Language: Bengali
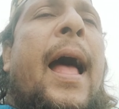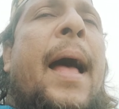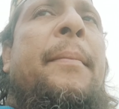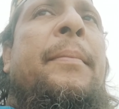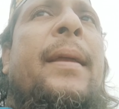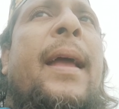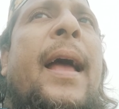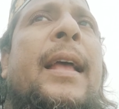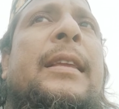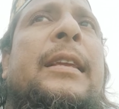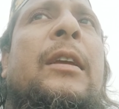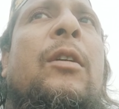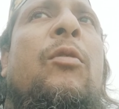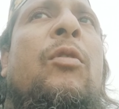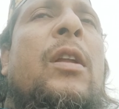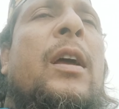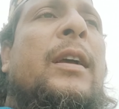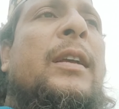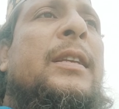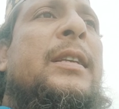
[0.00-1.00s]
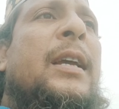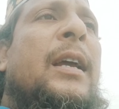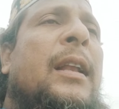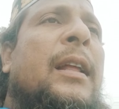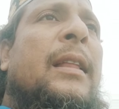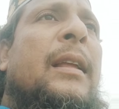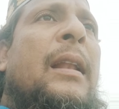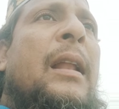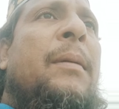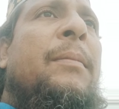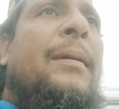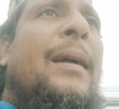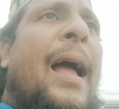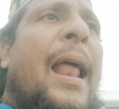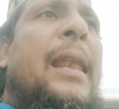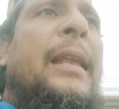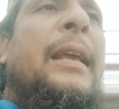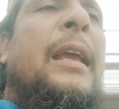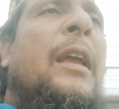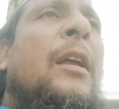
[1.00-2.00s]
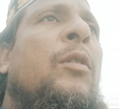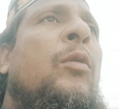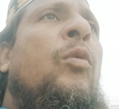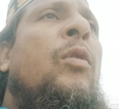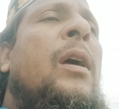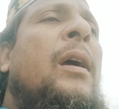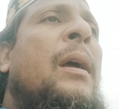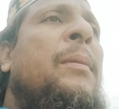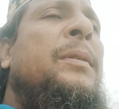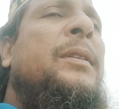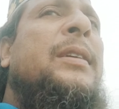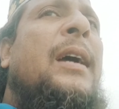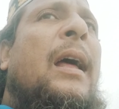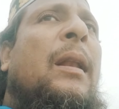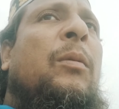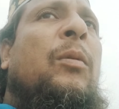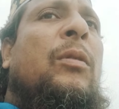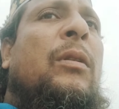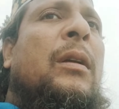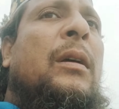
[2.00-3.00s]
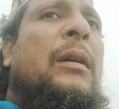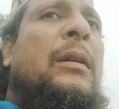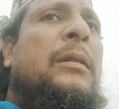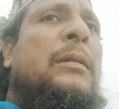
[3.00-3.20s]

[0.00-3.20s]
আমি আজকে ওনাকে ছেড়ে দিলাম কালকে কিন্তু ওনাকে আমি ছাড়বো না